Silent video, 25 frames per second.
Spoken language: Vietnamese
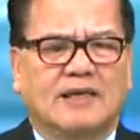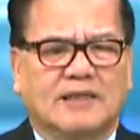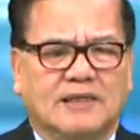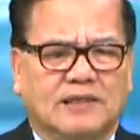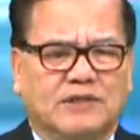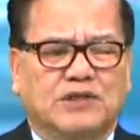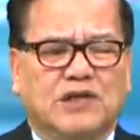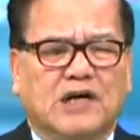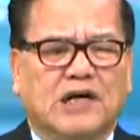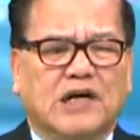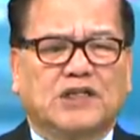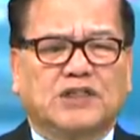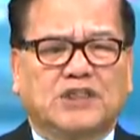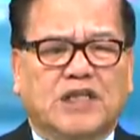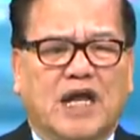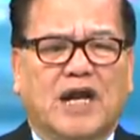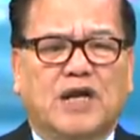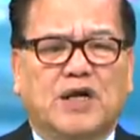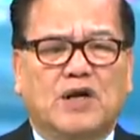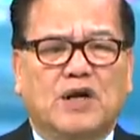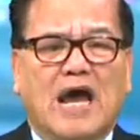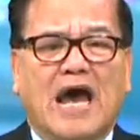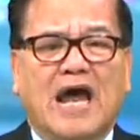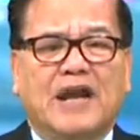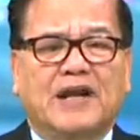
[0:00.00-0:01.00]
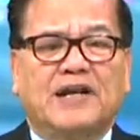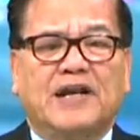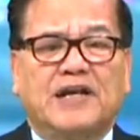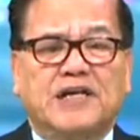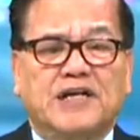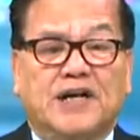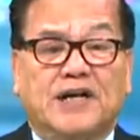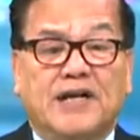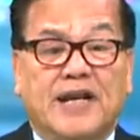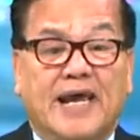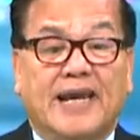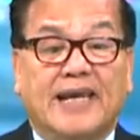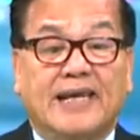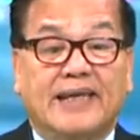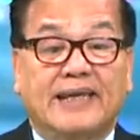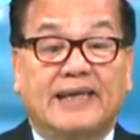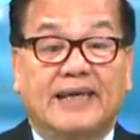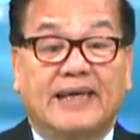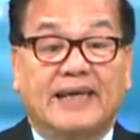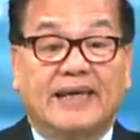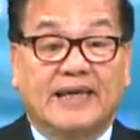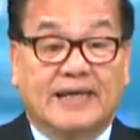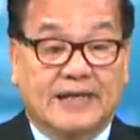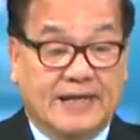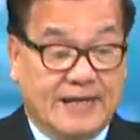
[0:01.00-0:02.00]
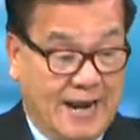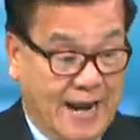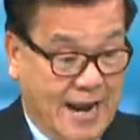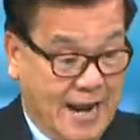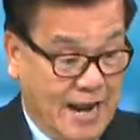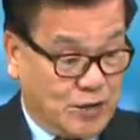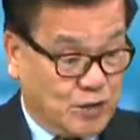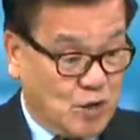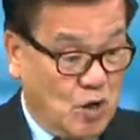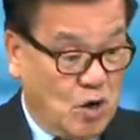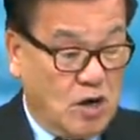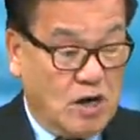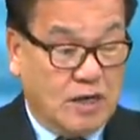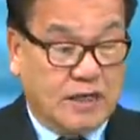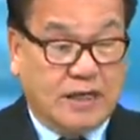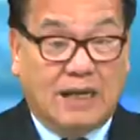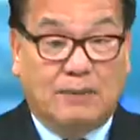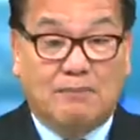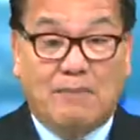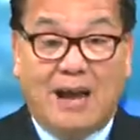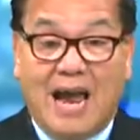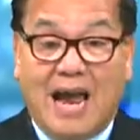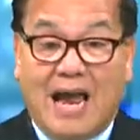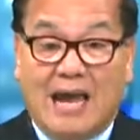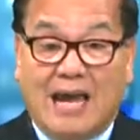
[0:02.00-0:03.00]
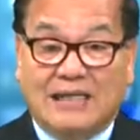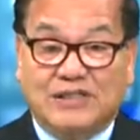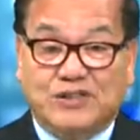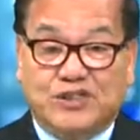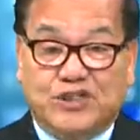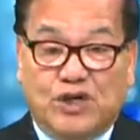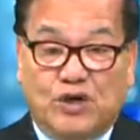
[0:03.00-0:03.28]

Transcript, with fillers: những cái tay nó an ninh ở đấy để cho cái bà